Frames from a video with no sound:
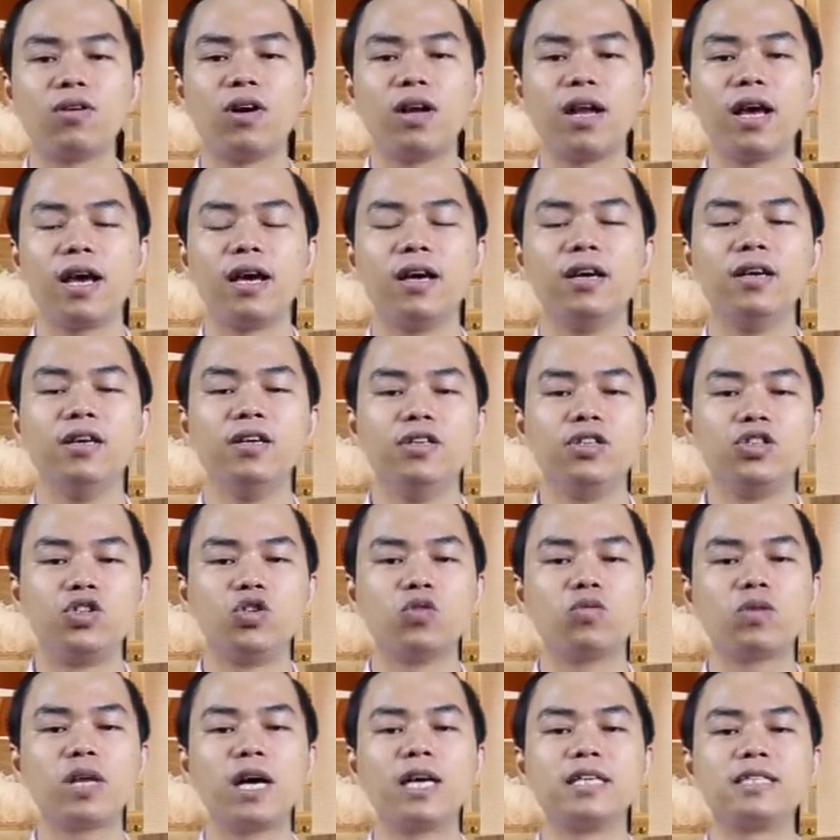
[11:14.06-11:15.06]
đó là
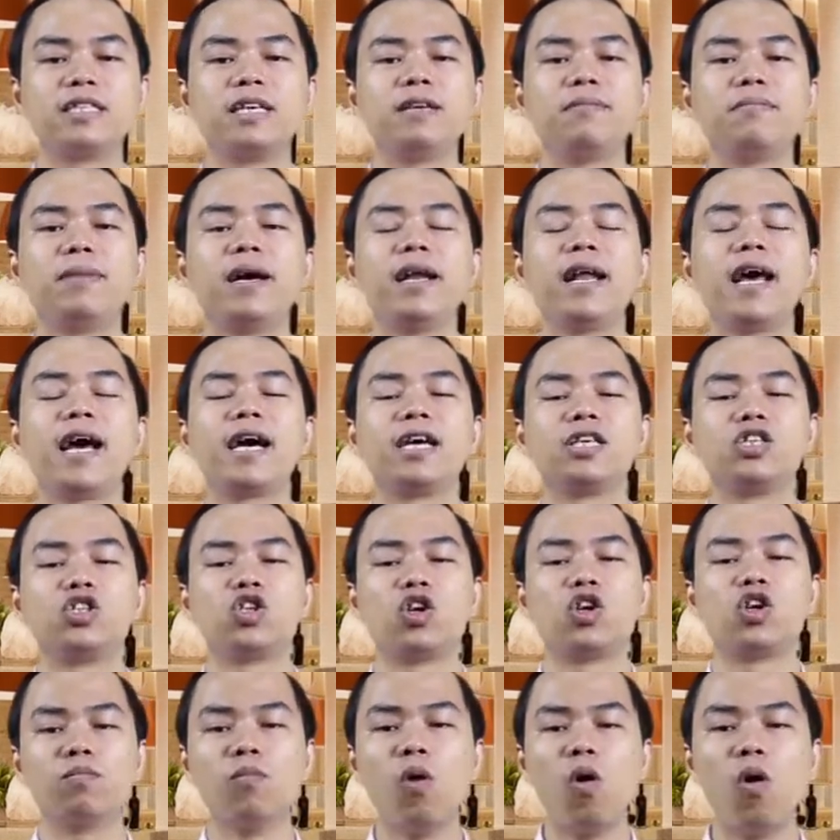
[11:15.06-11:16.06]
chúng ta sẽ bán hàng
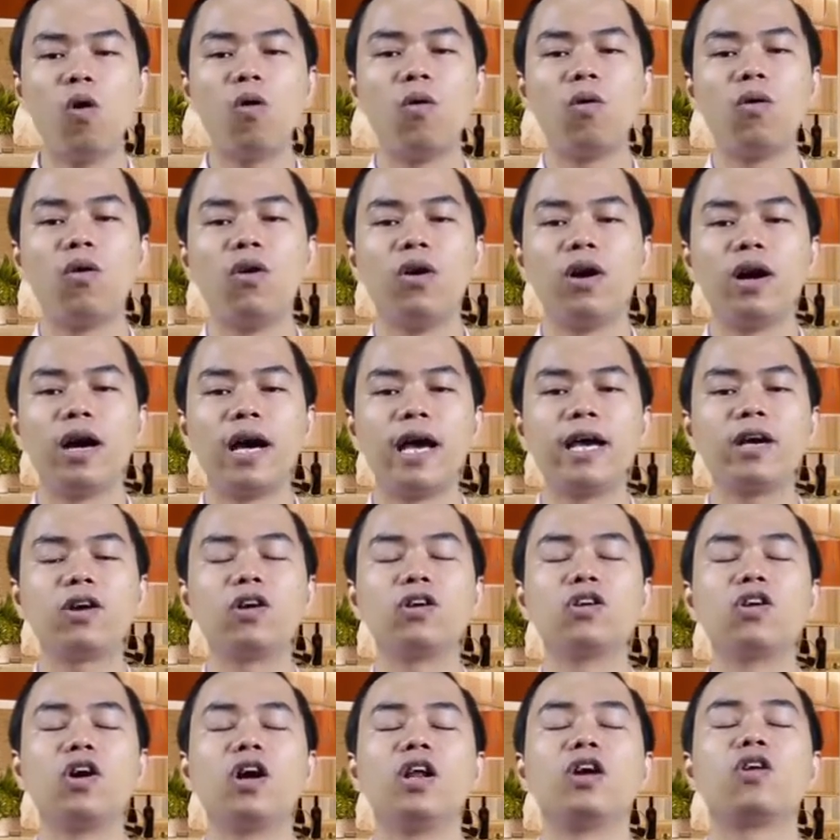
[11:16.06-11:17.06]
chọn bộ hay
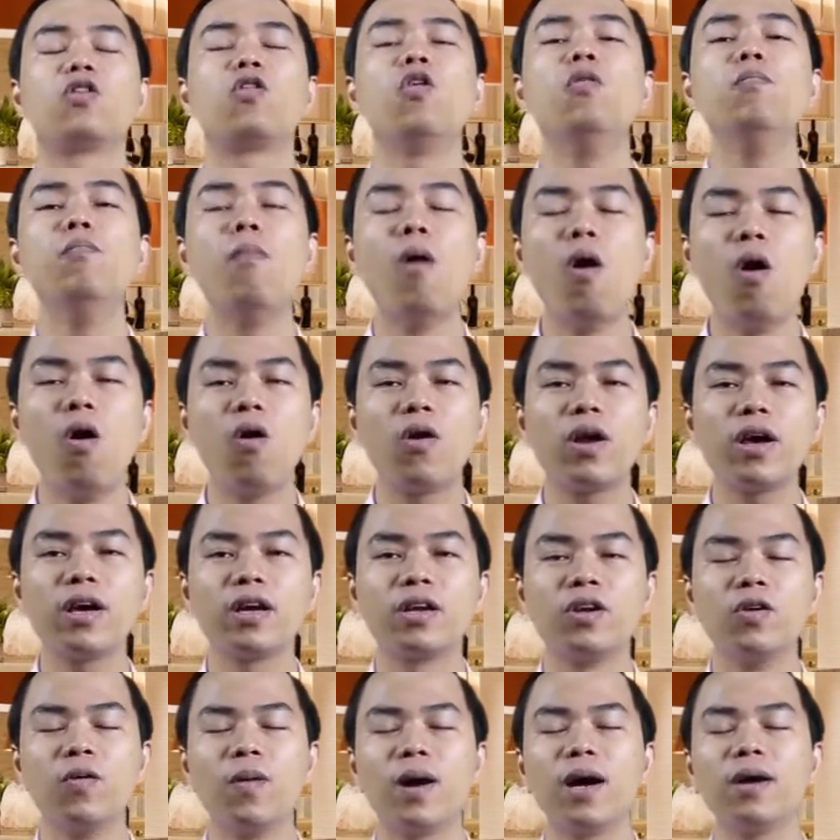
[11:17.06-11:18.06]
còn gọi là combo đấy
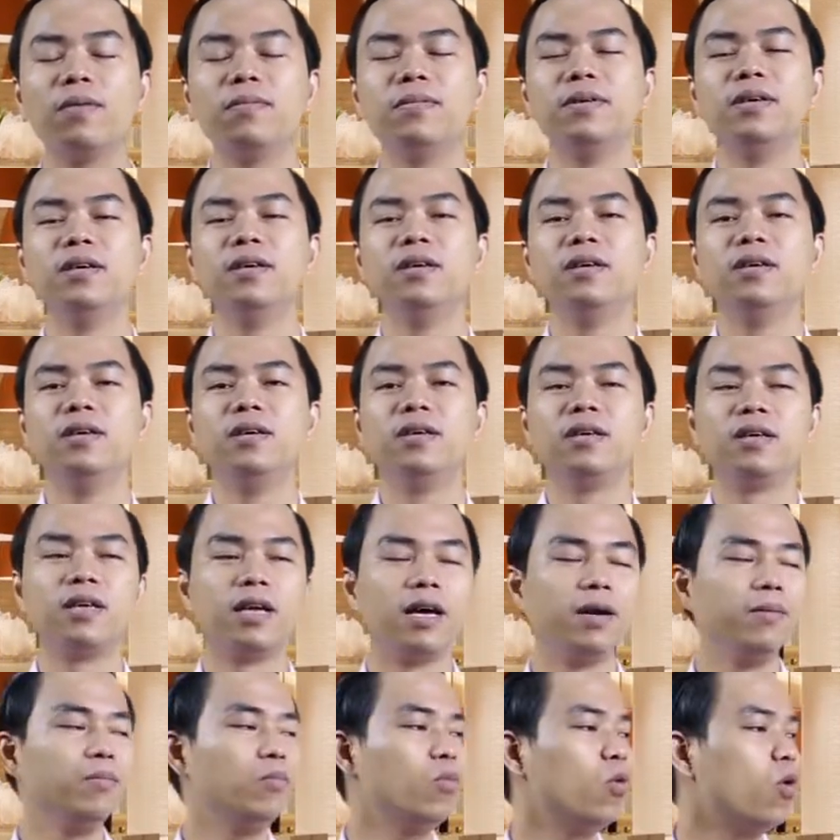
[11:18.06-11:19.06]
đúng không
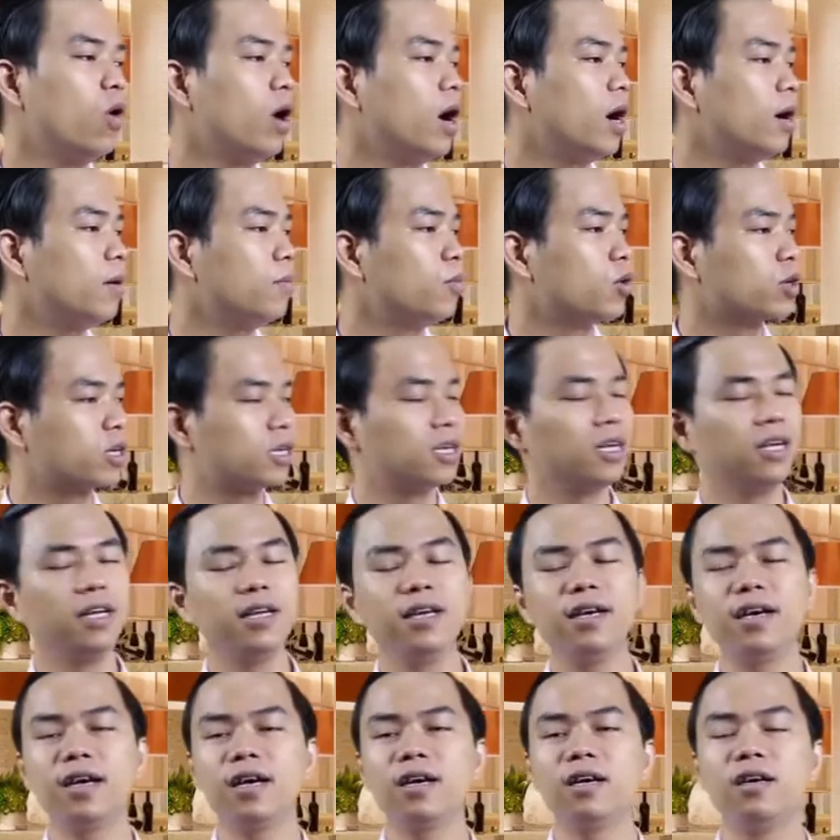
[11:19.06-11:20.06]
đấy, mua một
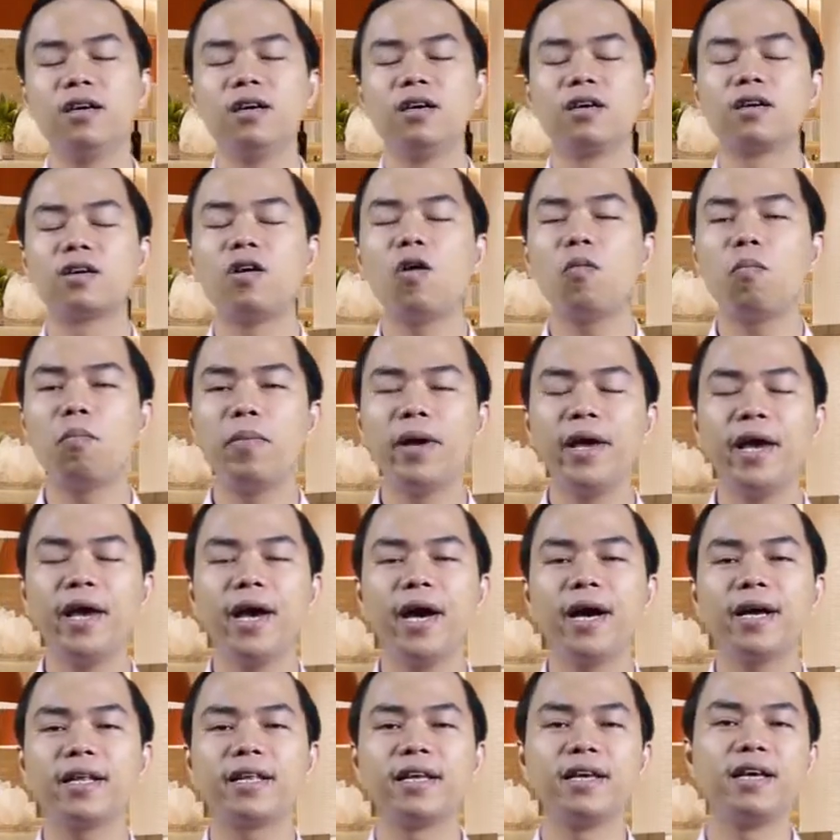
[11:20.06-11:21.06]
cái à, cốc
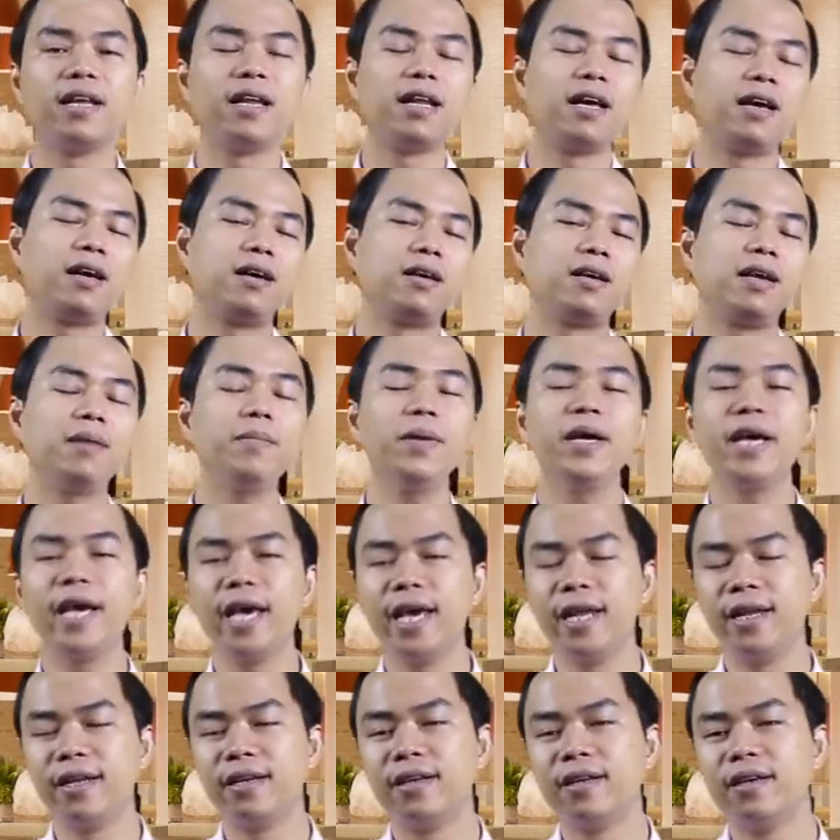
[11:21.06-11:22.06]
bia thì là
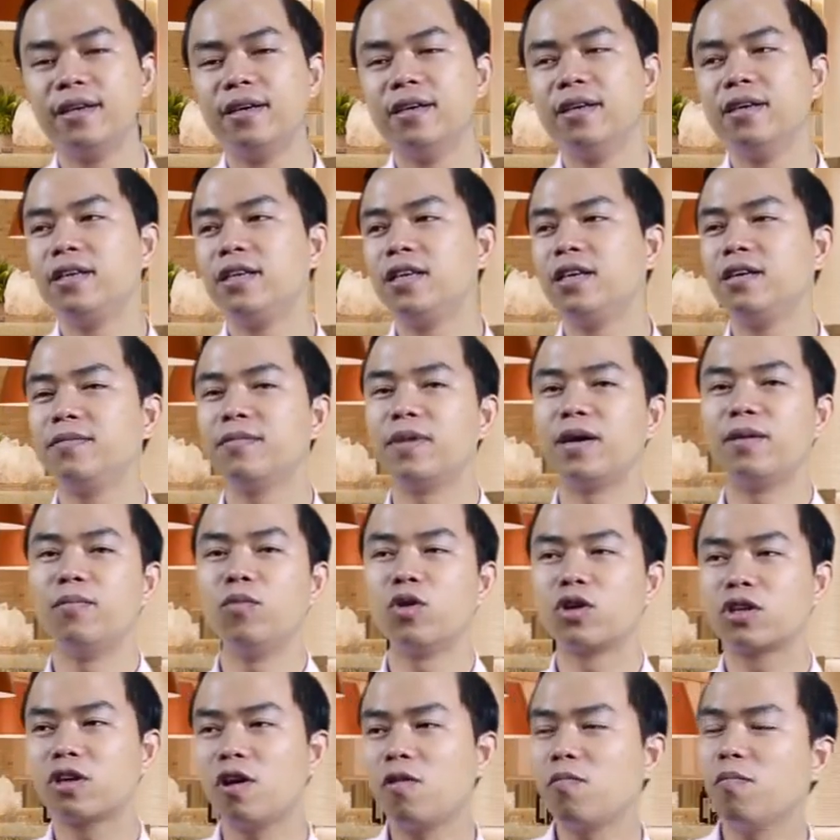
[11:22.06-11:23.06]
50.000 nhưng mà
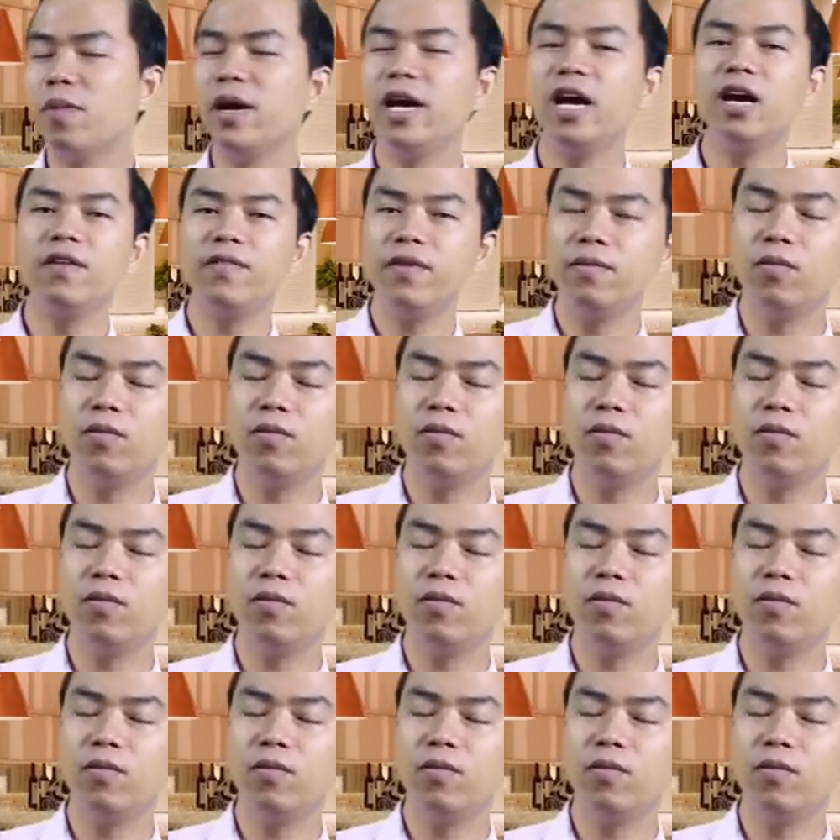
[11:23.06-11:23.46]
một cốc bia